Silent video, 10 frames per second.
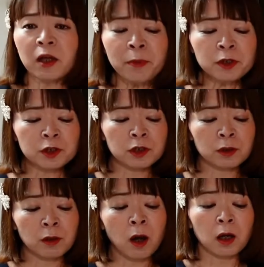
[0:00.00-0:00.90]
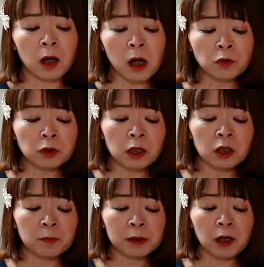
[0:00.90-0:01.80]
魂が科学
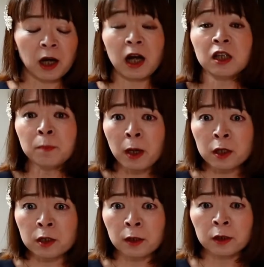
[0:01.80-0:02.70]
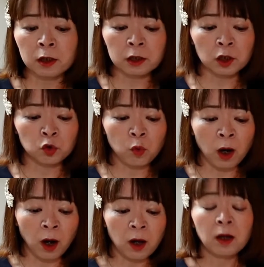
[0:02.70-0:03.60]
的にまだ解明されていないの
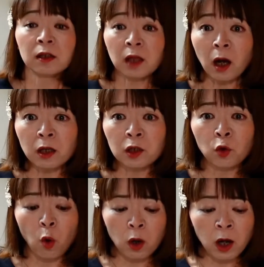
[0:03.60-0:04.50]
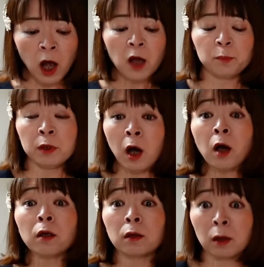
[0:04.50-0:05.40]
は、タキオンが未
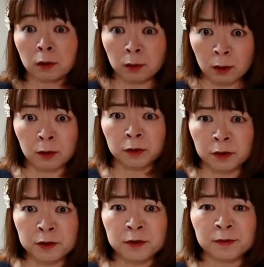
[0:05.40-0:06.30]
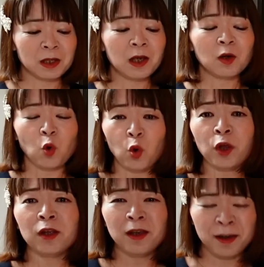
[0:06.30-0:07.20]
発見だからです。こ
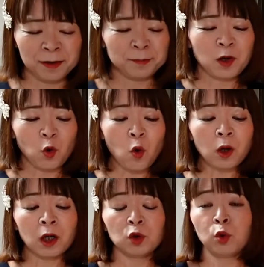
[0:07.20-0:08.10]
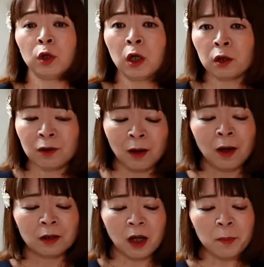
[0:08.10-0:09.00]
れで、今回取り上げた
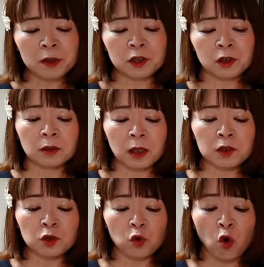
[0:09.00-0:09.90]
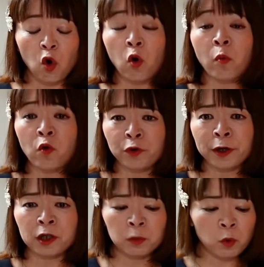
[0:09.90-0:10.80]
魂に対する項目
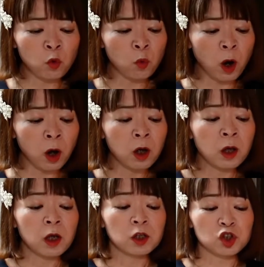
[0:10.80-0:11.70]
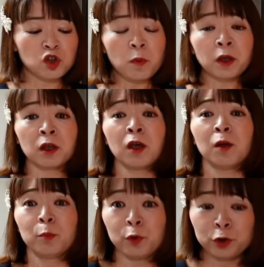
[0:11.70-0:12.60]
や疑問は、すべて
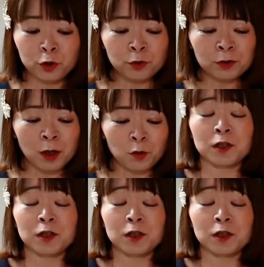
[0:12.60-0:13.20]
矛盾なく